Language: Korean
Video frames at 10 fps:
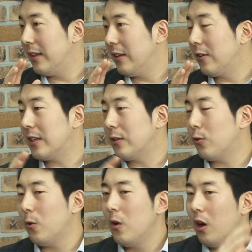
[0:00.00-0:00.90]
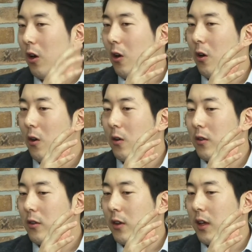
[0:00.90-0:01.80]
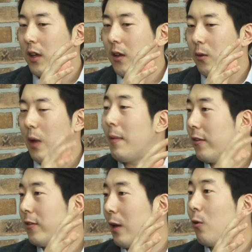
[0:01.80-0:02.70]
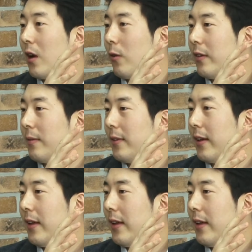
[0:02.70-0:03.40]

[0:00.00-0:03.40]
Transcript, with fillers: 형식으로 어, 저기 웹에서 제공을 하고 있습니다.